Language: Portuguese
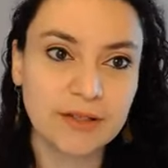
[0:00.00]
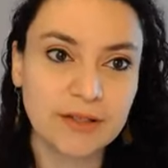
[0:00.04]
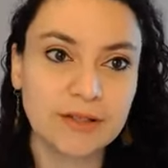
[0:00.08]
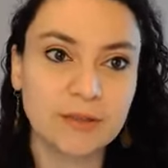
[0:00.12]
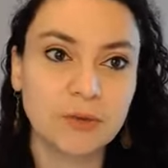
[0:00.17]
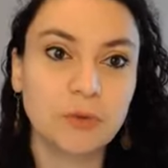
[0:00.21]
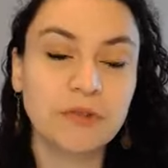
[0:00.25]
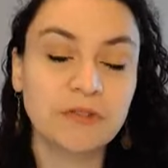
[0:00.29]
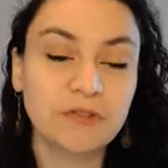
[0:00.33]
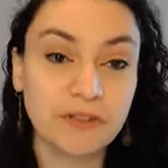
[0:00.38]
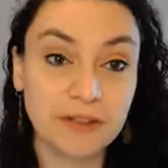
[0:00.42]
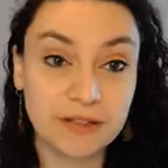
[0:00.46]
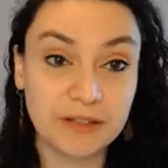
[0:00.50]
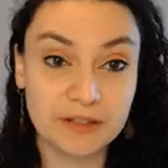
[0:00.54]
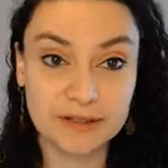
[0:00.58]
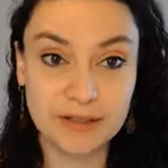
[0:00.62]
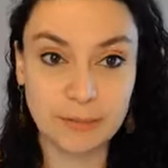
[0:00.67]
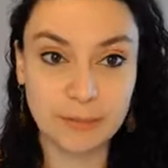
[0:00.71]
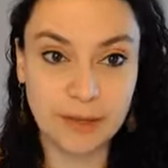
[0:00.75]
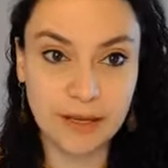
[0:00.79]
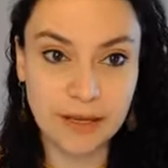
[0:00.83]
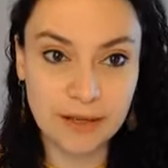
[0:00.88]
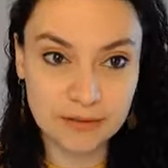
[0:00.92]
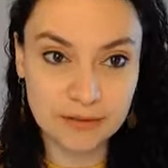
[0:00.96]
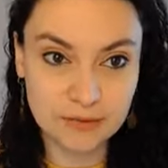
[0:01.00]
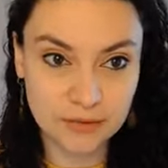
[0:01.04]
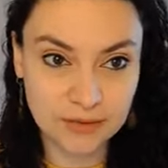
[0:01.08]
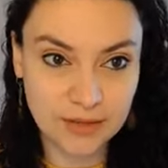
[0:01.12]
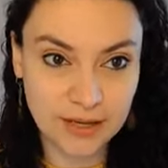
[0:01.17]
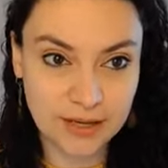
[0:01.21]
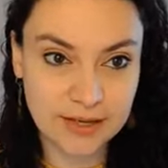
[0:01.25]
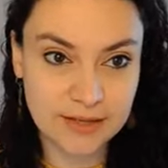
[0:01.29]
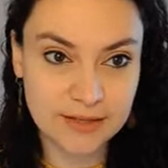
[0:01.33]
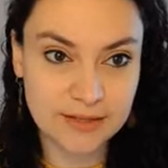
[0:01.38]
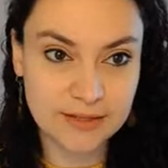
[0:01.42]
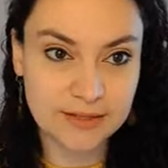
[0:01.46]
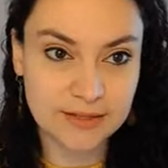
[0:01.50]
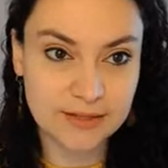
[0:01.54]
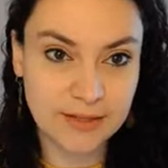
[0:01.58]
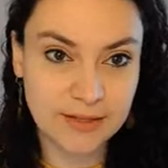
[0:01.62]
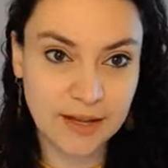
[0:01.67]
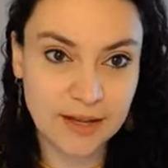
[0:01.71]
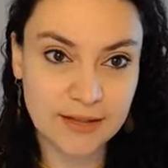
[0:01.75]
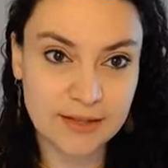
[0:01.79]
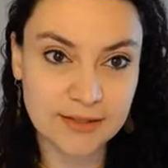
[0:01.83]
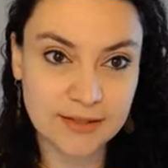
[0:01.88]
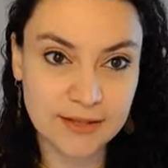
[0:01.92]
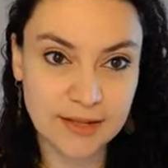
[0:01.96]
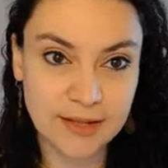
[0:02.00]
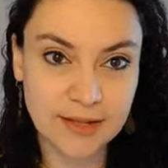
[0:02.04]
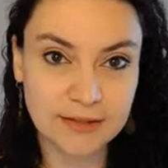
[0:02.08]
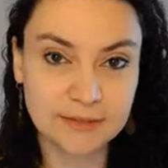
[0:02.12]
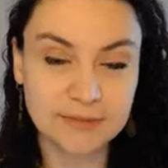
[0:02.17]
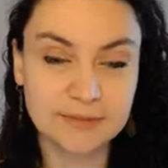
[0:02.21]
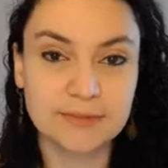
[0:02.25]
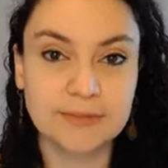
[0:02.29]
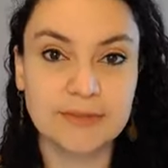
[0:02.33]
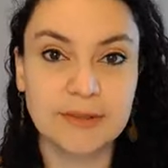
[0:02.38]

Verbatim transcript: no enfrentamento da resistência, né?